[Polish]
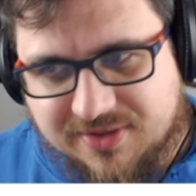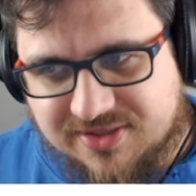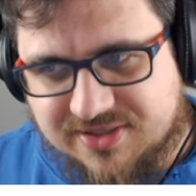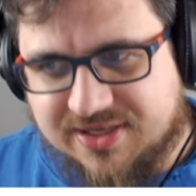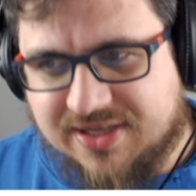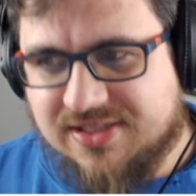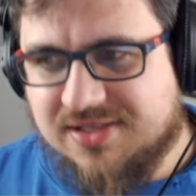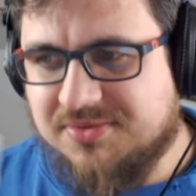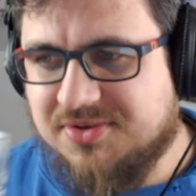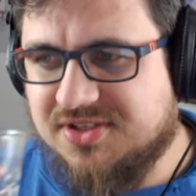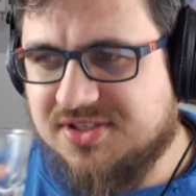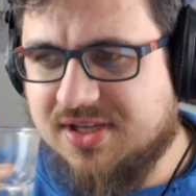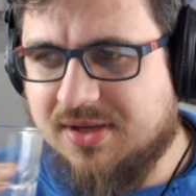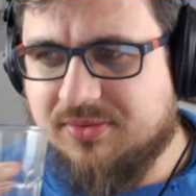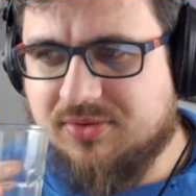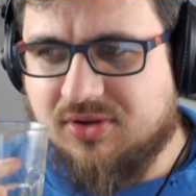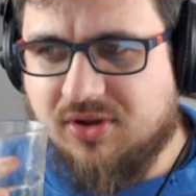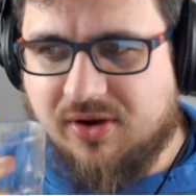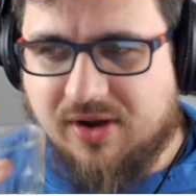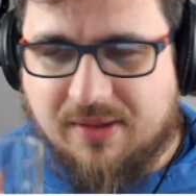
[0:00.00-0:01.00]
zgadzam się z
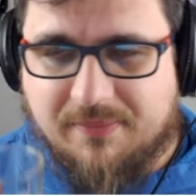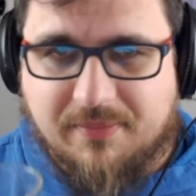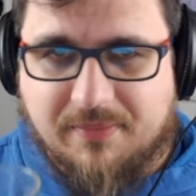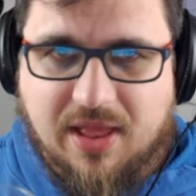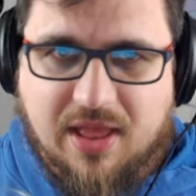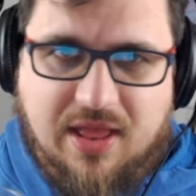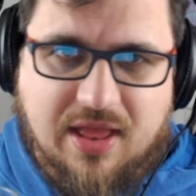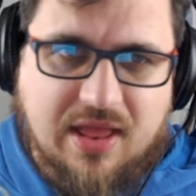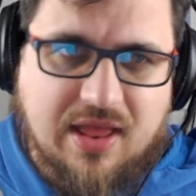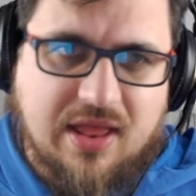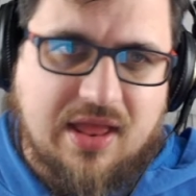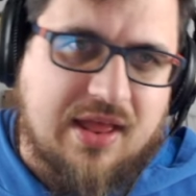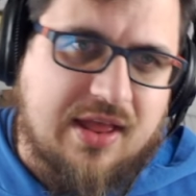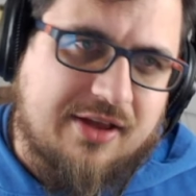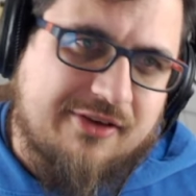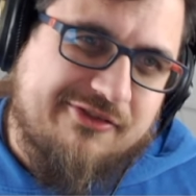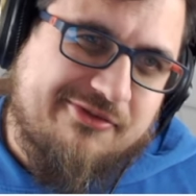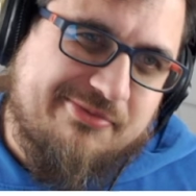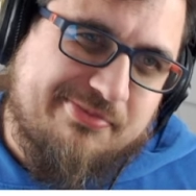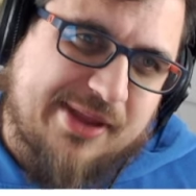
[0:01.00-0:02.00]
autorem,
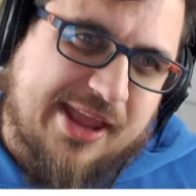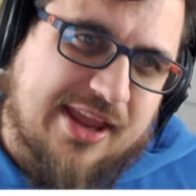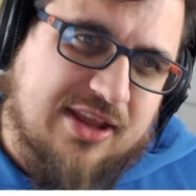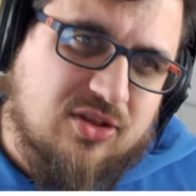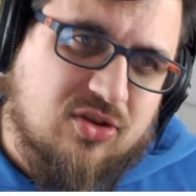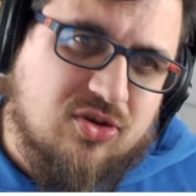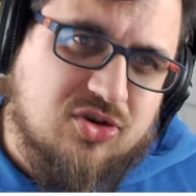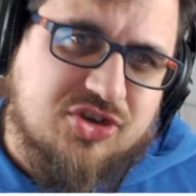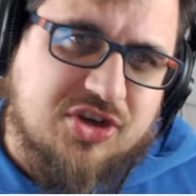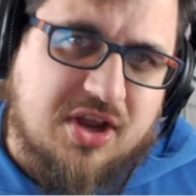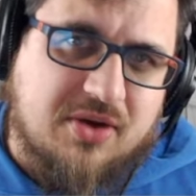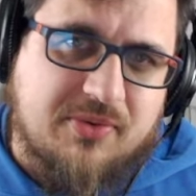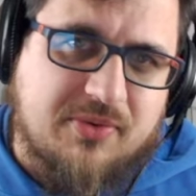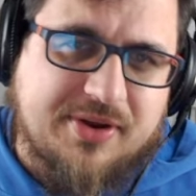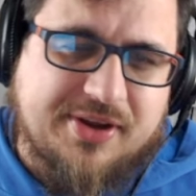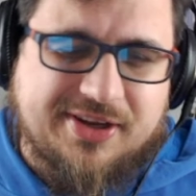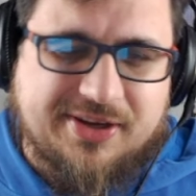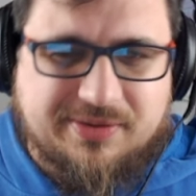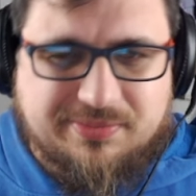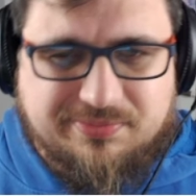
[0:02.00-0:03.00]
w mniej
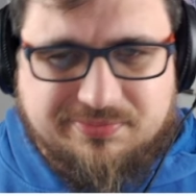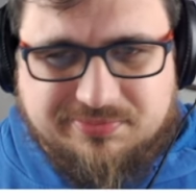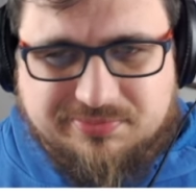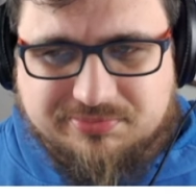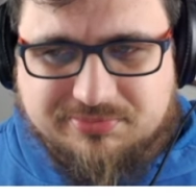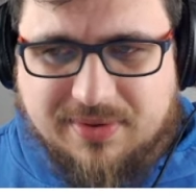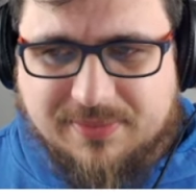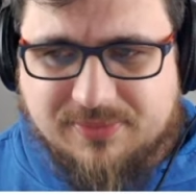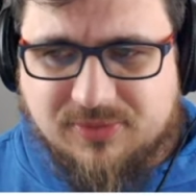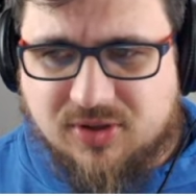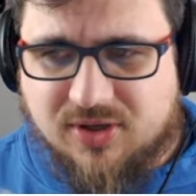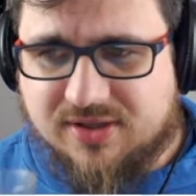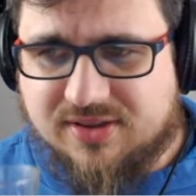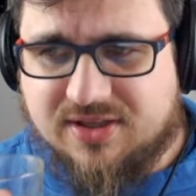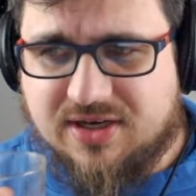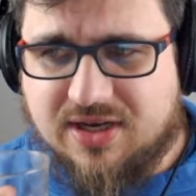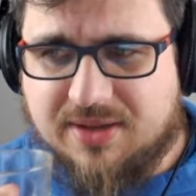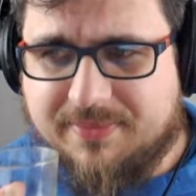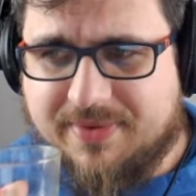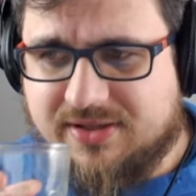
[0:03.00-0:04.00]
dojrzałych mam trochę
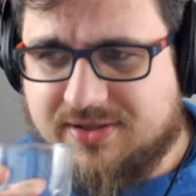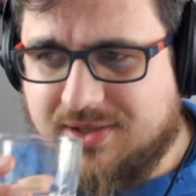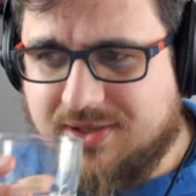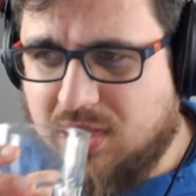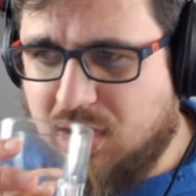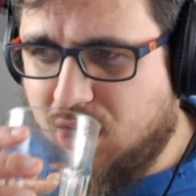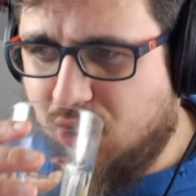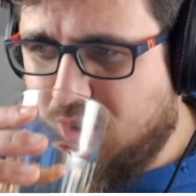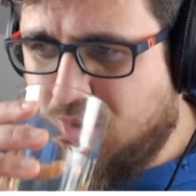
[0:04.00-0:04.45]
dylematy